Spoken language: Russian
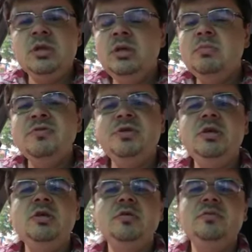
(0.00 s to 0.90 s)
Я был в
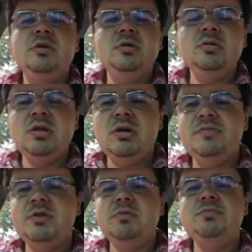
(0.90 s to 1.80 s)
Киеве на
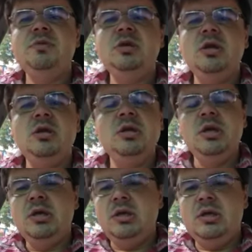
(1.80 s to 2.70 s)
автомобиле
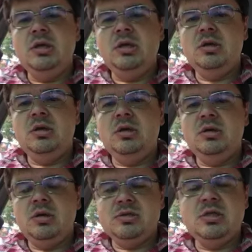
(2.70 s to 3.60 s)
и
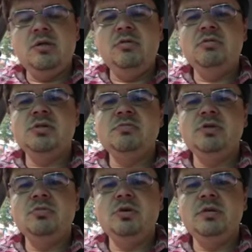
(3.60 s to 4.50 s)
э, останавливался в
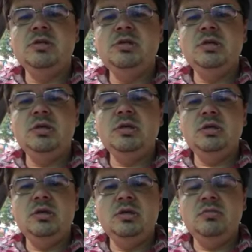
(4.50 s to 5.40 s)
одной квартире,
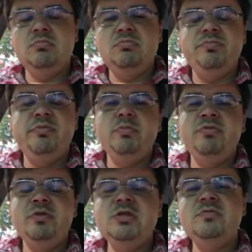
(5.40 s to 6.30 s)
и
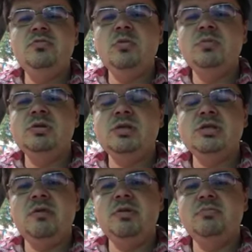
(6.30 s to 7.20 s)
весь двор был
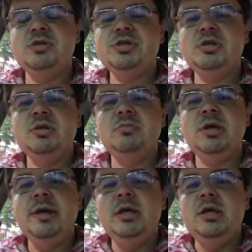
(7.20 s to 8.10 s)
заставлен машинами,
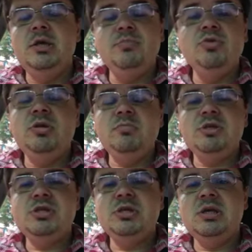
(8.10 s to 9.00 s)
и многие
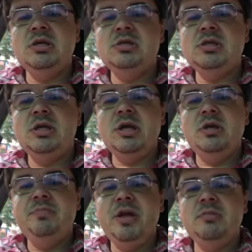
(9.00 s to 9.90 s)
машины, они
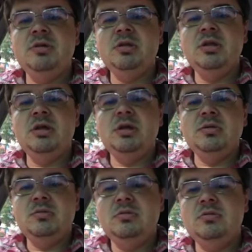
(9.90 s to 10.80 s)
стояли прямо
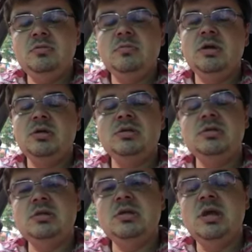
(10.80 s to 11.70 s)
на, э, как это
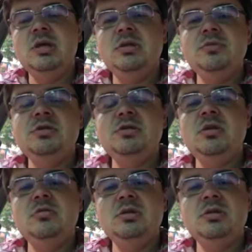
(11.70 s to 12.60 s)
сказать, на месте
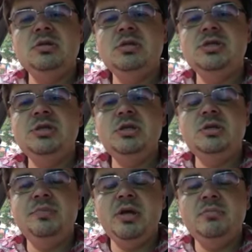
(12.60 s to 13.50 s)
зеленых
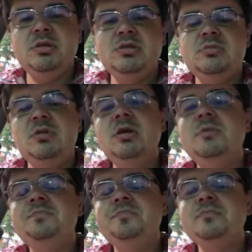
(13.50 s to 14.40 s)
насаждений, прямо на земле,